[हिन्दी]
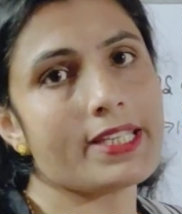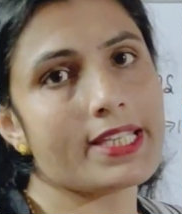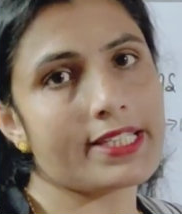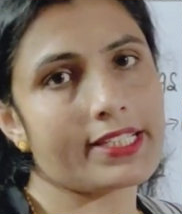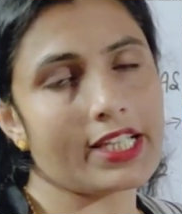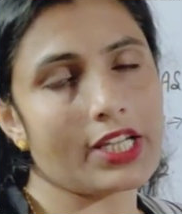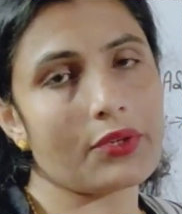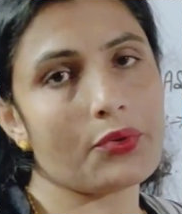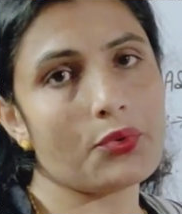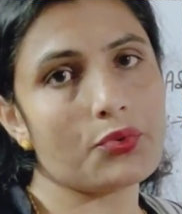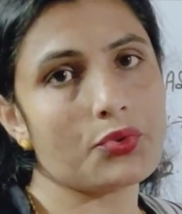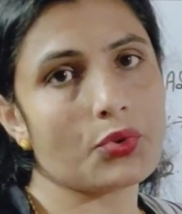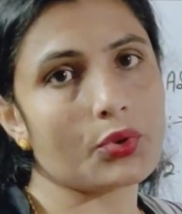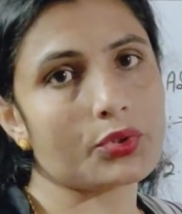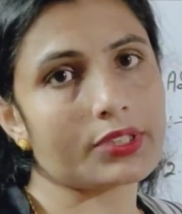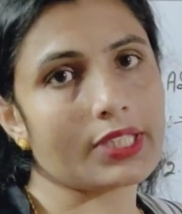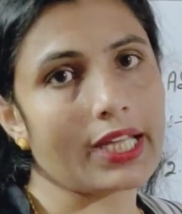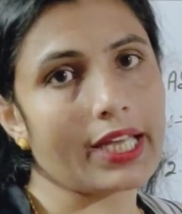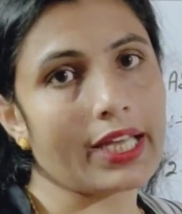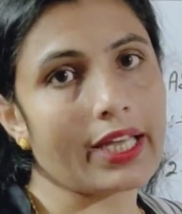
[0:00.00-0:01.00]
में जिसका यूज
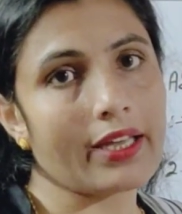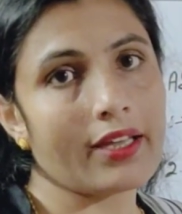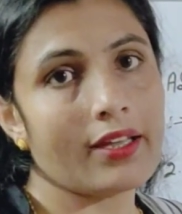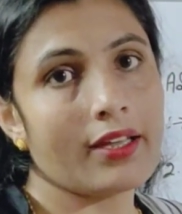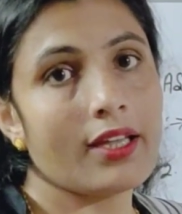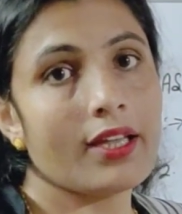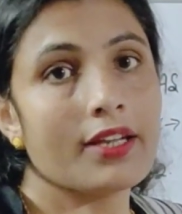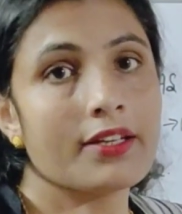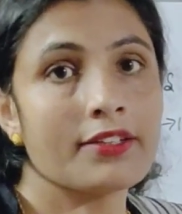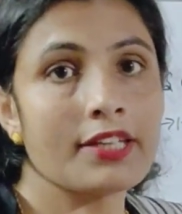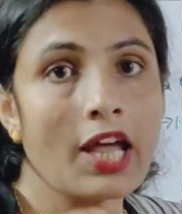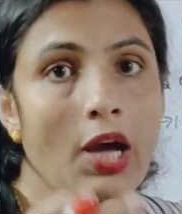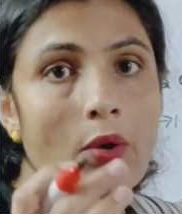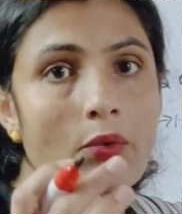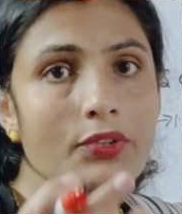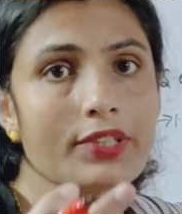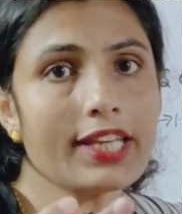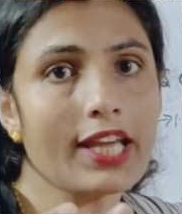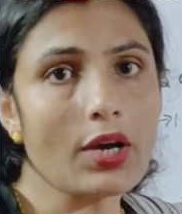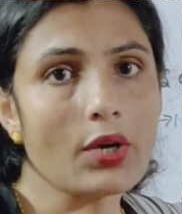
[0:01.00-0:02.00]
होता है
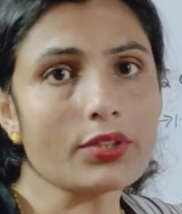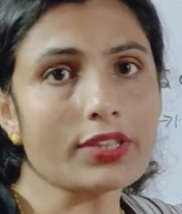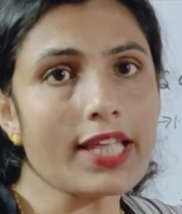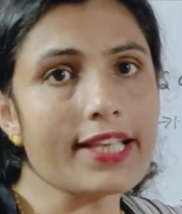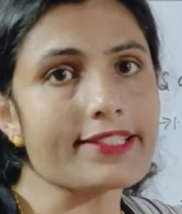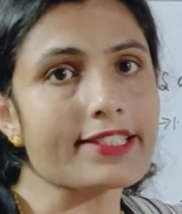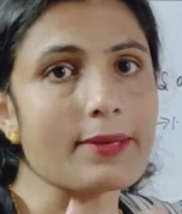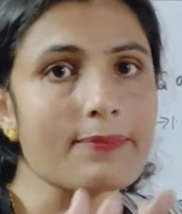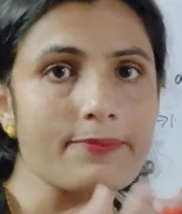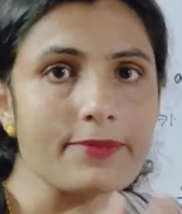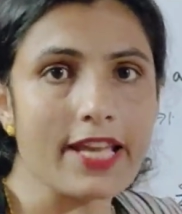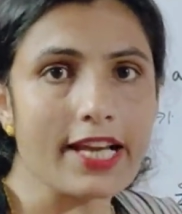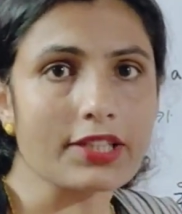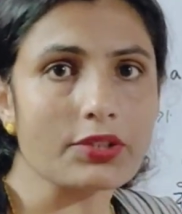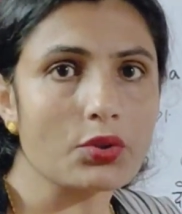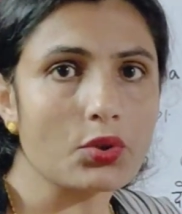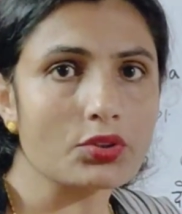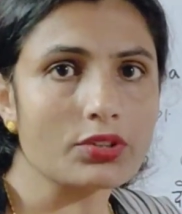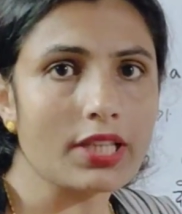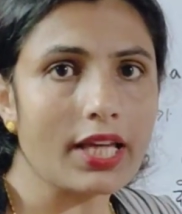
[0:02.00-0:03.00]
नाउन क्या होता है
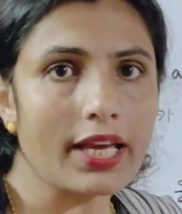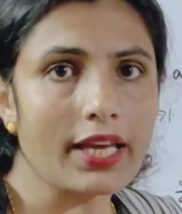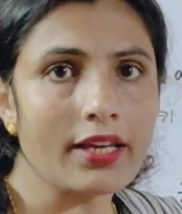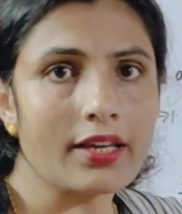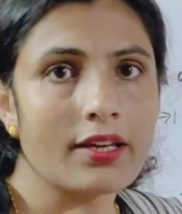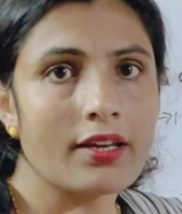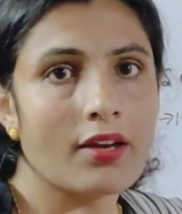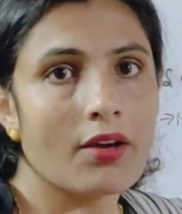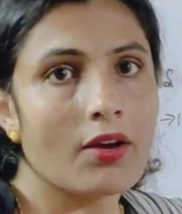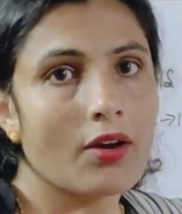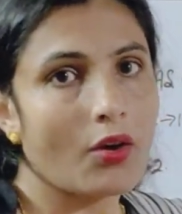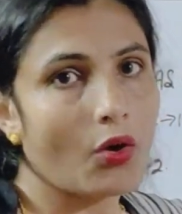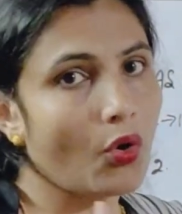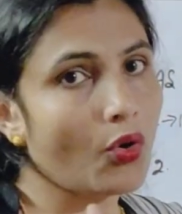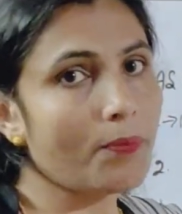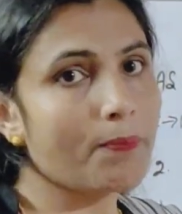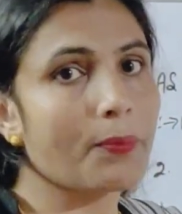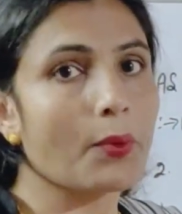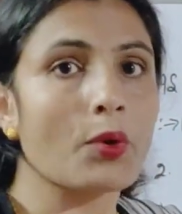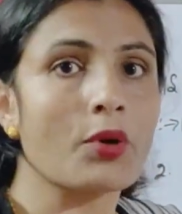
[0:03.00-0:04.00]
सब्जेक्ट होता है
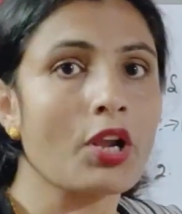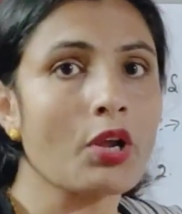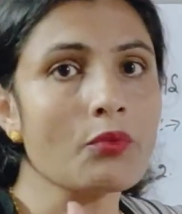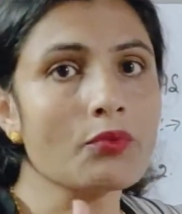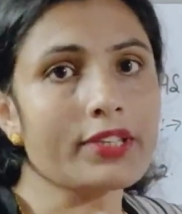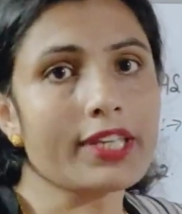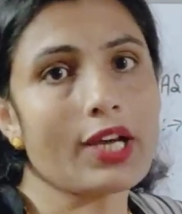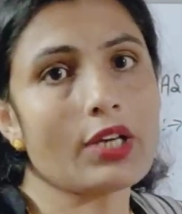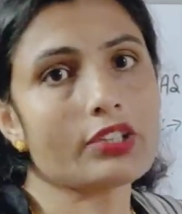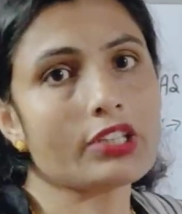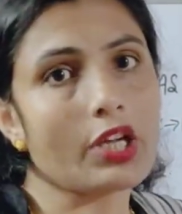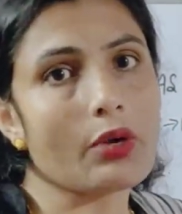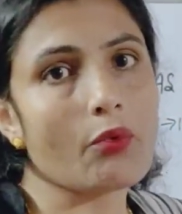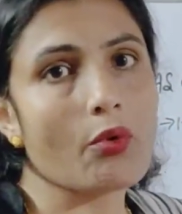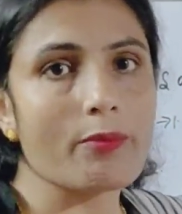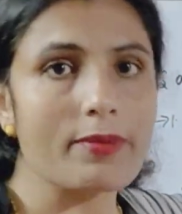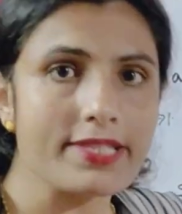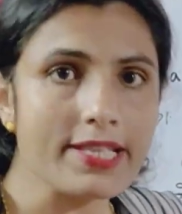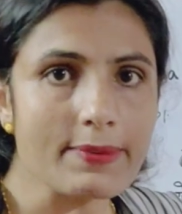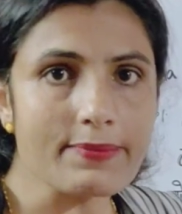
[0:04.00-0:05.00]
और प्रोनाउन क्या होता है
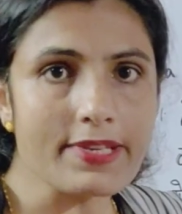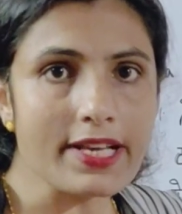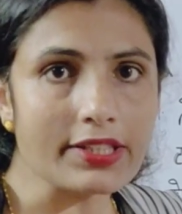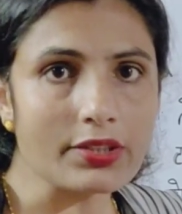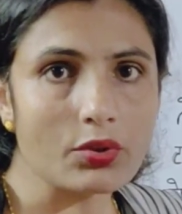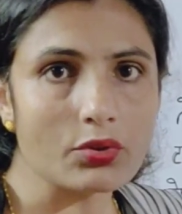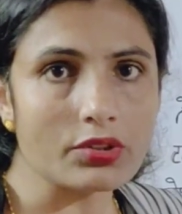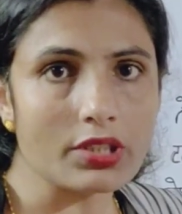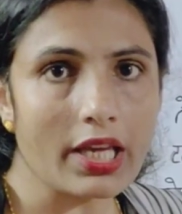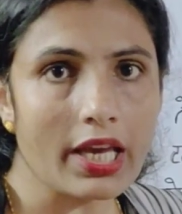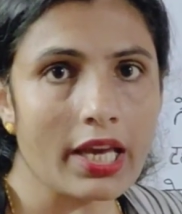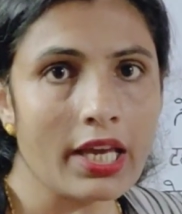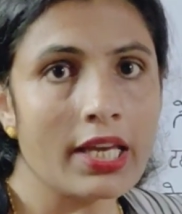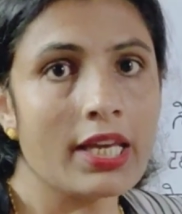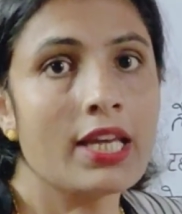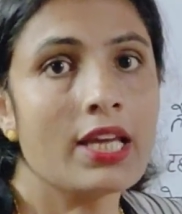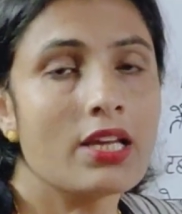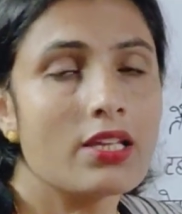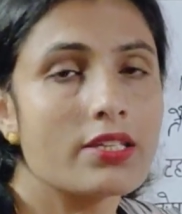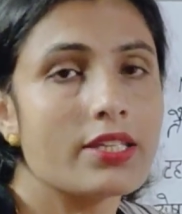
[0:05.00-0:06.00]
वो भी सब्जेक्ट होता है
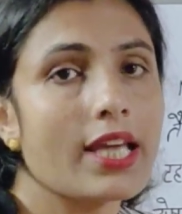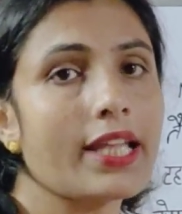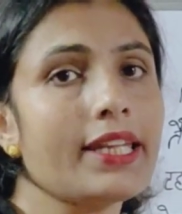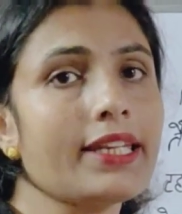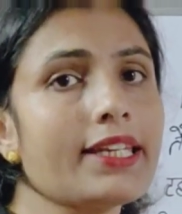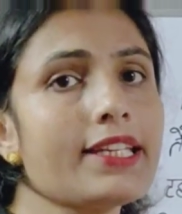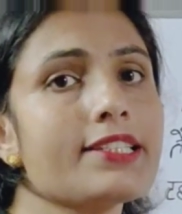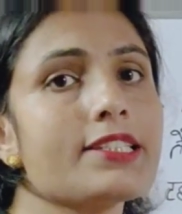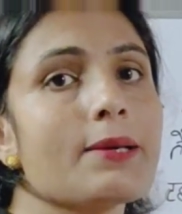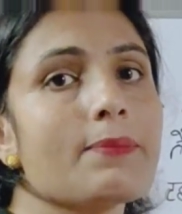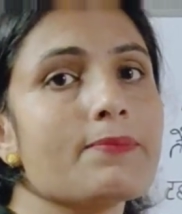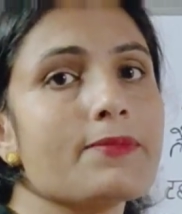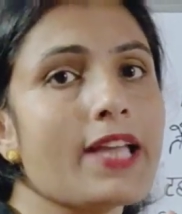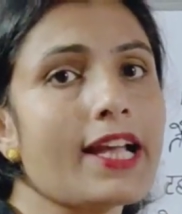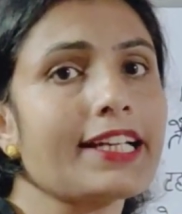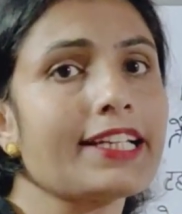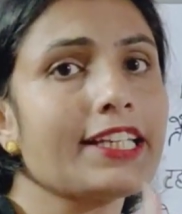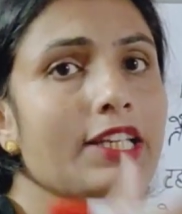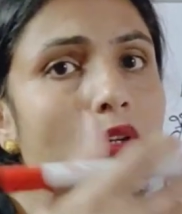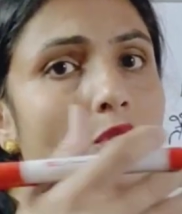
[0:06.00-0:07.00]
यानी कि
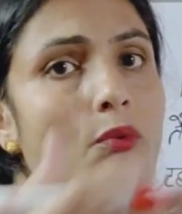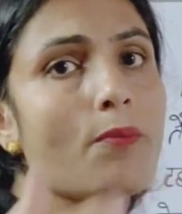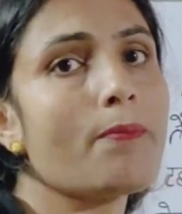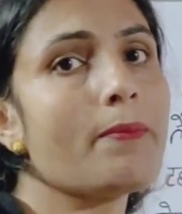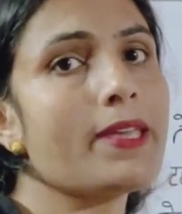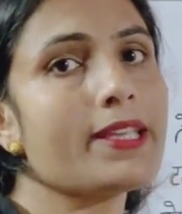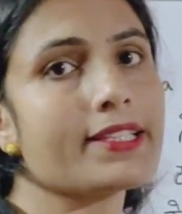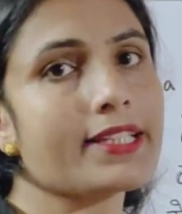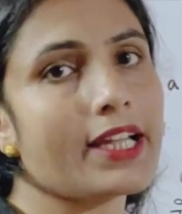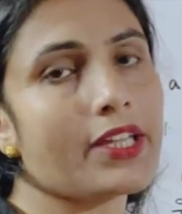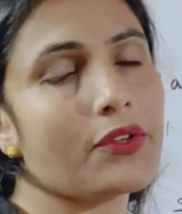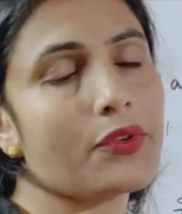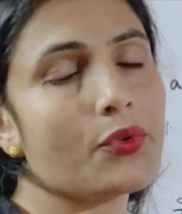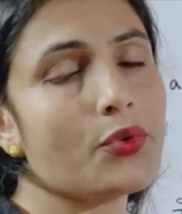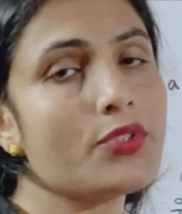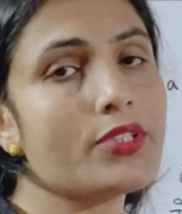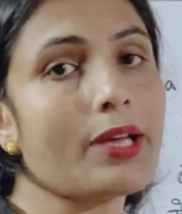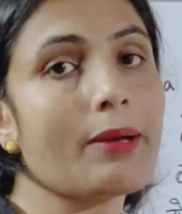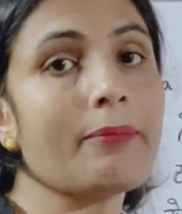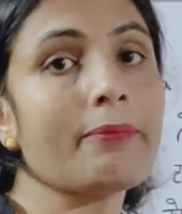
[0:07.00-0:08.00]
सब्जेक्ट के रूप में इसका
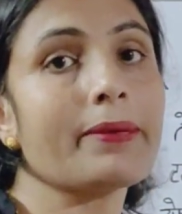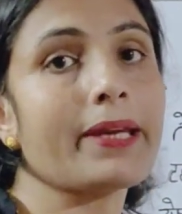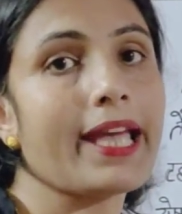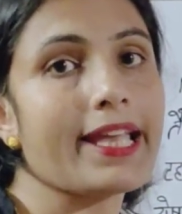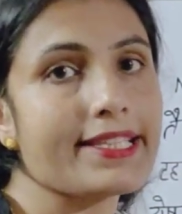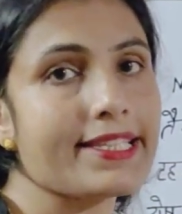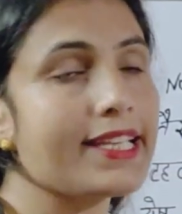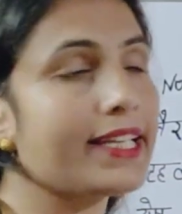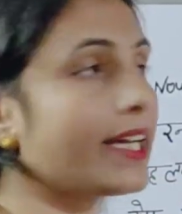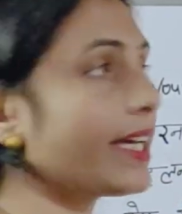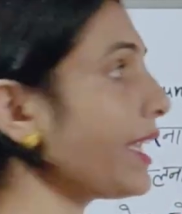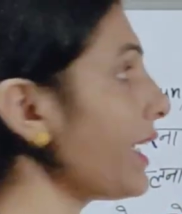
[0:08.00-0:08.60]
यूज हम कैसे